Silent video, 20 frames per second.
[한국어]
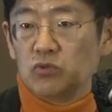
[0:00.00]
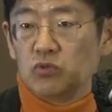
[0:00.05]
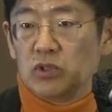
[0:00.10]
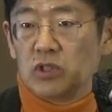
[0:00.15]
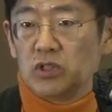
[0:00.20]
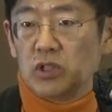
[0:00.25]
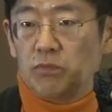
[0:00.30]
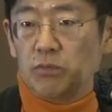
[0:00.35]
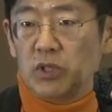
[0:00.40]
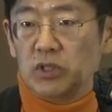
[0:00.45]

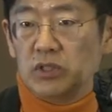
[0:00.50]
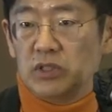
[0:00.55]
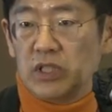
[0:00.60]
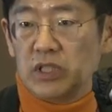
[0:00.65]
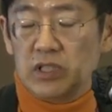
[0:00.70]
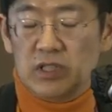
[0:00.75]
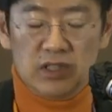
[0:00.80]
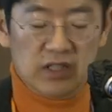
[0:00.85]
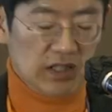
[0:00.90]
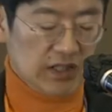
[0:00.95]
우선 첫
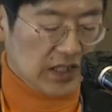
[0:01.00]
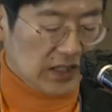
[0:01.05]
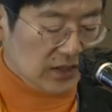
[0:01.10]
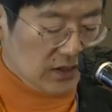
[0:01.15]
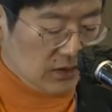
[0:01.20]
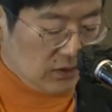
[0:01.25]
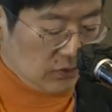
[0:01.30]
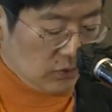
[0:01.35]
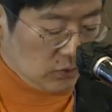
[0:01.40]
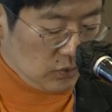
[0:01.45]
번째는 이제
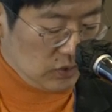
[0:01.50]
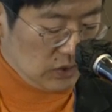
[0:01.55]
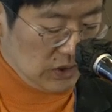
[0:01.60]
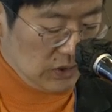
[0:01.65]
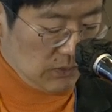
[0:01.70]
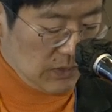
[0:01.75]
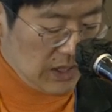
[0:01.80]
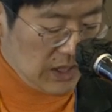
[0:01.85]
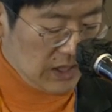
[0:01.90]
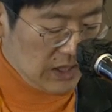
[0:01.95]
차태석
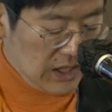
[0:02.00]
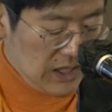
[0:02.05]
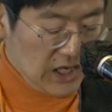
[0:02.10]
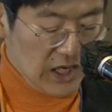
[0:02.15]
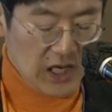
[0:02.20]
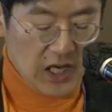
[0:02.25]
교수님의